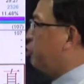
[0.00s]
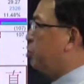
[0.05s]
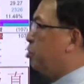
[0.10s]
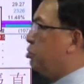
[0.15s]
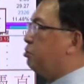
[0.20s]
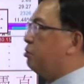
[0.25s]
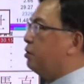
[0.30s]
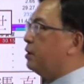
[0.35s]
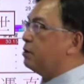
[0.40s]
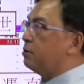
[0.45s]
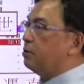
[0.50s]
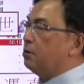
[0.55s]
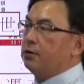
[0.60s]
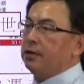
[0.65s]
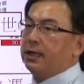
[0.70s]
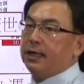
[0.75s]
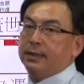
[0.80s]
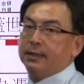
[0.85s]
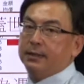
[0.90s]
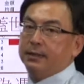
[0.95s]
据会说
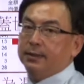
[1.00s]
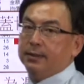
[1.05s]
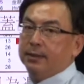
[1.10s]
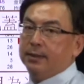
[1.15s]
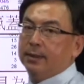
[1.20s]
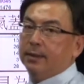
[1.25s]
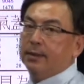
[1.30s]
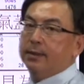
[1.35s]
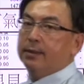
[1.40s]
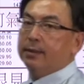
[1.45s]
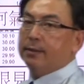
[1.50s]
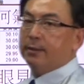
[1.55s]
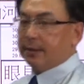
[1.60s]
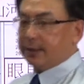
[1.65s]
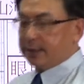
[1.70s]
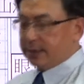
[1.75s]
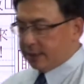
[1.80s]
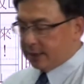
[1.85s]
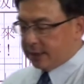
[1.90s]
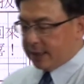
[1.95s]
话，我
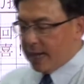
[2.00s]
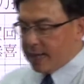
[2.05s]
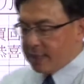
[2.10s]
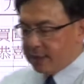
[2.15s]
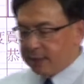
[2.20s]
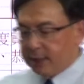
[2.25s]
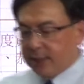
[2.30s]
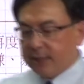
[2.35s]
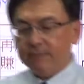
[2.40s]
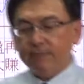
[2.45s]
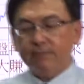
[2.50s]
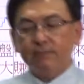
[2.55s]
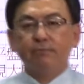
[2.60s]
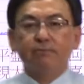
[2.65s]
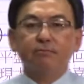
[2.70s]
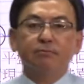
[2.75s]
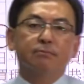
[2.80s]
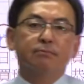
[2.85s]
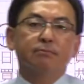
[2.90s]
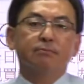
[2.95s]
相信
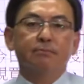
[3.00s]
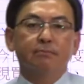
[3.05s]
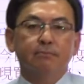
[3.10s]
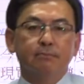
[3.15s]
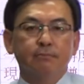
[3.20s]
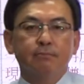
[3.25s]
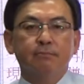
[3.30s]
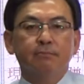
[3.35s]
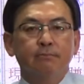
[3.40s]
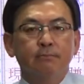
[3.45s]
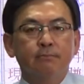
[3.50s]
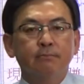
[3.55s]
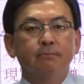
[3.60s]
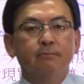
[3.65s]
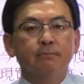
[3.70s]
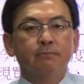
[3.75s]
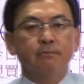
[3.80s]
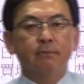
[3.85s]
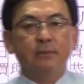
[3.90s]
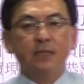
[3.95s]

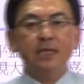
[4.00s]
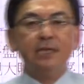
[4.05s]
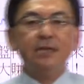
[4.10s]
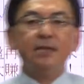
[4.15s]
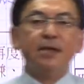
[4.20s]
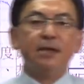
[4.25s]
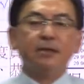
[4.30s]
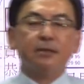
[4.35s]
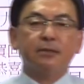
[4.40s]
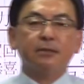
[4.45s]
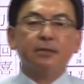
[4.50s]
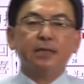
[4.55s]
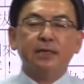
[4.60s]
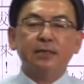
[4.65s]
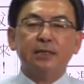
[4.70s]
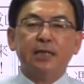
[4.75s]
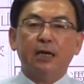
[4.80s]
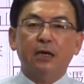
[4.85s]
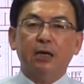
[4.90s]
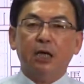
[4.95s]
你也都
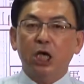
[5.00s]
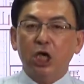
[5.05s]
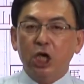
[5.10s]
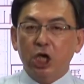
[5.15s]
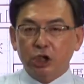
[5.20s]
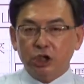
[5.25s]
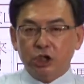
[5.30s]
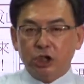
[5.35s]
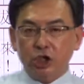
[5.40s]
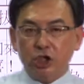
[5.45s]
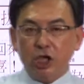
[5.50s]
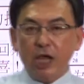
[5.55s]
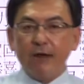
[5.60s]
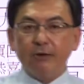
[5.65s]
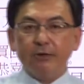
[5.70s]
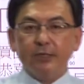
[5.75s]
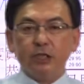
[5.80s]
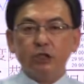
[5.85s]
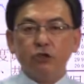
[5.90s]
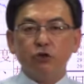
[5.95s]
看到了。只要
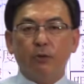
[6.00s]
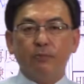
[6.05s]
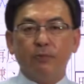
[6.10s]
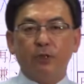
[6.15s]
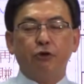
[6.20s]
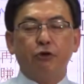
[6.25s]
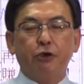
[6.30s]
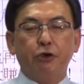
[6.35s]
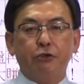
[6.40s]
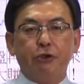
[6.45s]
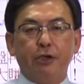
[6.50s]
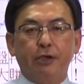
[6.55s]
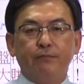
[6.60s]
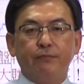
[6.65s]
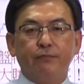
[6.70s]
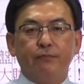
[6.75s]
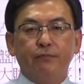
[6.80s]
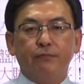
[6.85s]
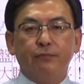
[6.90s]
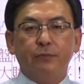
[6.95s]
你是我们的会员，
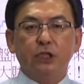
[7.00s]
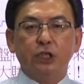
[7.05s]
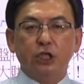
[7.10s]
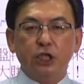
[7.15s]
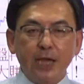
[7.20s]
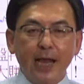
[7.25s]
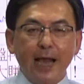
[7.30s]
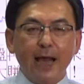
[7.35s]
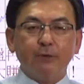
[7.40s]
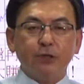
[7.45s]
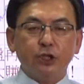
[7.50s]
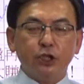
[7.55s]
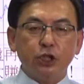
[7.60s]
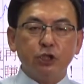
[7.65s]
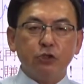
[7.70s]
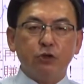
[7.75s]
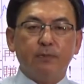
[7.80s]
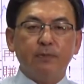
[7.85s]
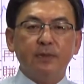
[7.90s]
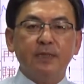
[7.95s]
只要你
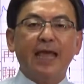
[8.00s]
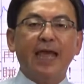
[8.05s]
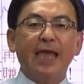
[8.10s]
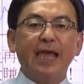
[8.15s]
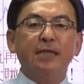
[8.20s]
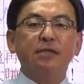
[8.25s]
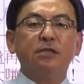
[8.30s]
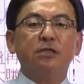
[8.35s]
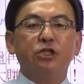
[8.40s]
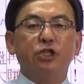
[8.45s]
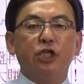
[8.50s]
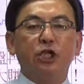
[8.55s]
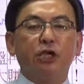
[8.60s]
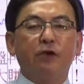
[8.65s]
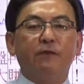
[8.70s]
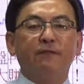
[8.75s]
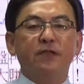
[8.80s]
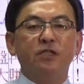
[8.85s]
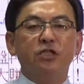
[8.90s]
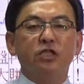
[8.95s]
是我们 Nine End 的一
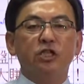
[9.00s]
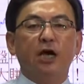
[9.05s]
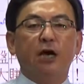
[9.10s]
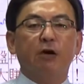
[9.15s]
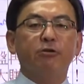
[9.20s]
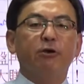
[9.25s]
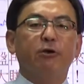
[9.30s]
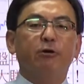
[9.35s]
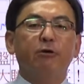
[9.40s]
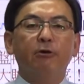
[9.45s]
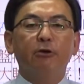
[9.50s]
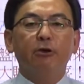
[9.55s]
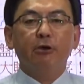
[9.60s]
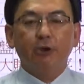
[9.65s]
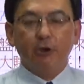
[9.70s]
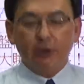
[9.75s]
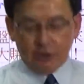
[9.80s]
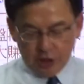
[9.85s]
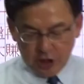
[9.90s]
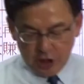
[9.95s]
个粉丝好友，
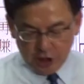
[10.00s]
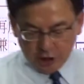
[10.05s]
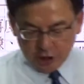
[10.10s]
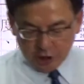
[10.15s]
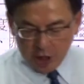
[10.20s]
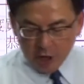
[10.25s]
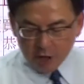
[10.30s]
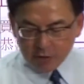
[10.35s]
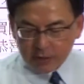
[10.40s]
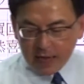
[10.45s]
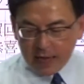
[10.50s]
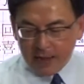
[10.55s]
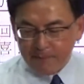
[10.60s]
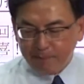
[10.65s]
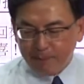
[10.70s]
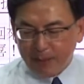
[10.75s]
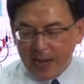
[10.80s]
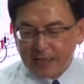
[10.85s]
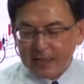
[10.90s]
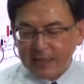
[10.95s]
你都可以
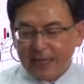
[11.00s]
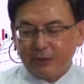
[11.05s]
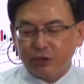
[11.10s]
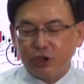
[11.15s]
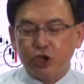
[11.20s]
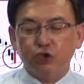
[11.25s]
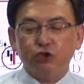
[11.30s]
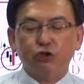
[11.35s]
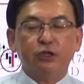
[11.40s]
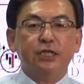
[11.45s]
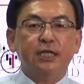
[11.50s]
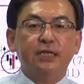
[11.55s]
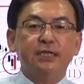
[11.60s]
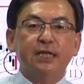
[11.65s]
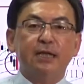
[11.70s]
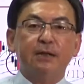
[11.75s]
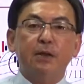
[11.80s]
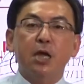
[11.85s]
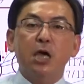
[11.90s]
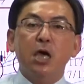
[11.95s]
帮老师做见
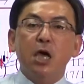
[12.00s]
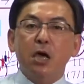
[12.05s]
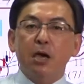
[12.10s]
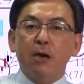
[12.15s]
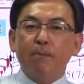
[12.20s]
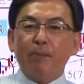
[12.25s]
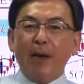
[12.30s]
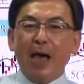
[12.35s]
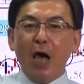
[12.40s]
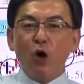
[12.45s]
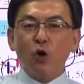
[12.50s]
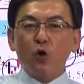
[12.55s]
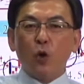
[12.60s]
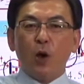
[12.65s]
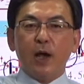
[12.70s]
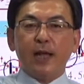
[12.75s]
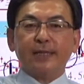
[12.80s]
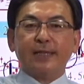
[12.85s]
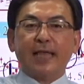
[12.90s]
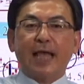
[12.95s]
证。包
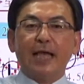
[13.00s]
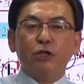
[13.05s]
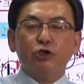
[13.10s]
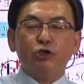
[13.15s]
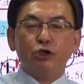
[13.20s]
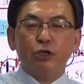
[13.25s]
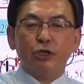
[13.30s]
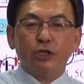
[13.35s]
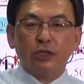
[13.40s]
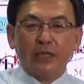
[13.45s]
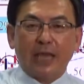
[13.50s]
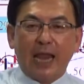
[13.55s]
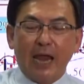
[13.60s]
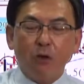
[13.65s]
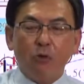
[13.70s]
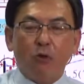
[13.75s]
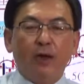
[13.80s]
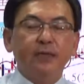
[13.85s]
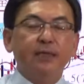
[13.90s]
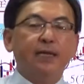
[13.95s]
括台俊、
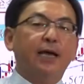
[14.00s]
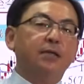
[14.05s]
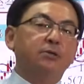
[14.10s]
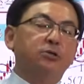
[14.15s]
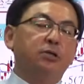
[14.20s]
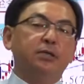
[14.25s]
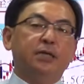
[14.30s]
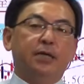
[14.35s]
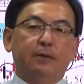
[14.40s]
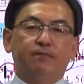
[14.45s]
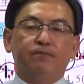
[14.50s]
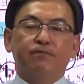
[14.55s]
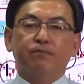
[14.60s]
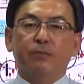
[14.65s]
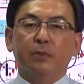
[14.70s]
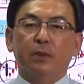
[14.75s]
台湾阿俊呐，